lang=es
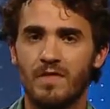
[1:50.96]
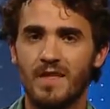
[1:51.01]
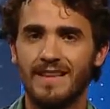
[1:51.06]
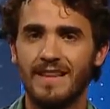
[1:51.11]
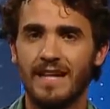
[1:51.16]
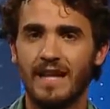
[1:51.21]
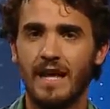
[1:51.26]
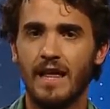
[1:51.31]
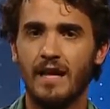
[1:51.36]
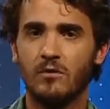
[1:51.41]

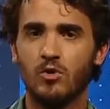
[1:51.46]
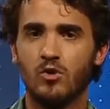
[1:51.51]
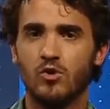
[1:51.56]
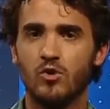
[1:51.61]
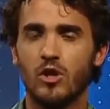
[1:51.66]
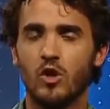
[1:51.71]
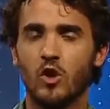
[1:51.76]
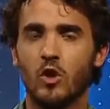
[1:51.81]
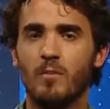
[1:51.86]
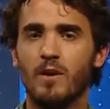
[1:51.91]
destacada
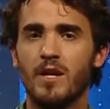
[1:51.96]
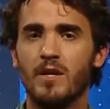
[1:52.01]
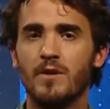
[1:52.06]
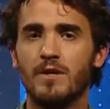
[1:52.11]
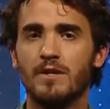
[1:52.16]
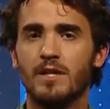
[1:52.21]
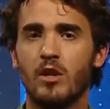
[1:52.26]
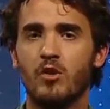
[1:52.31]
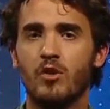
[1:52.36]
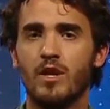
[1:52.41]
actuación en Copa
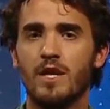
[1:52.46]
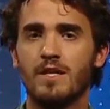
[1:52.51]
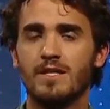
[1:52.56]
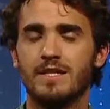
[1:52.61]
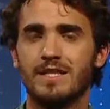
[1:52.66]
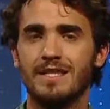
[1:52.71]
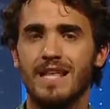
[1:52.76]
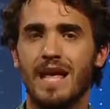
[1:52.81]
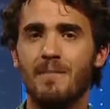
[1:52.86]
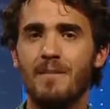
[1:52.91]

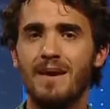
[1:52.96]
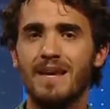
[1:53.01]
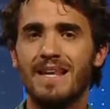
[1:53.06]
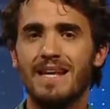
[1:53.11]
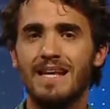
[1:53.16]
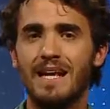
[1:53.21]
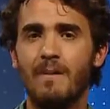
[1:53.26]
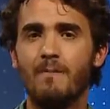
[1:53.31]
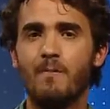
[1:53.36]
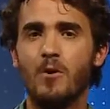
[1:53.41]
Libertadores de América.